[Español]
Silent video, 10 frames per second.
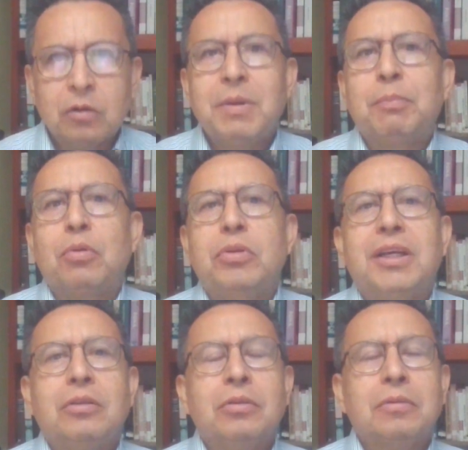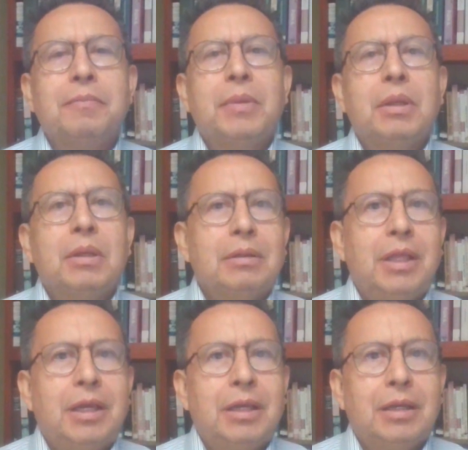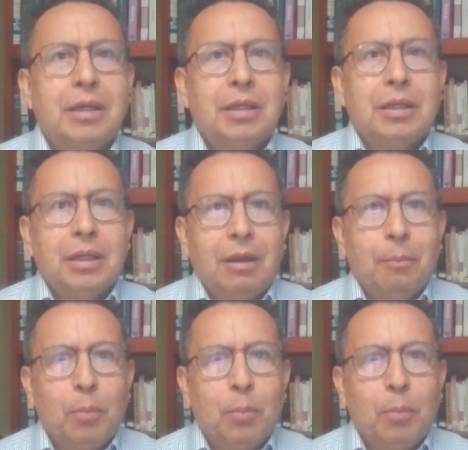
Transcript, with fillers: enorme proyecto de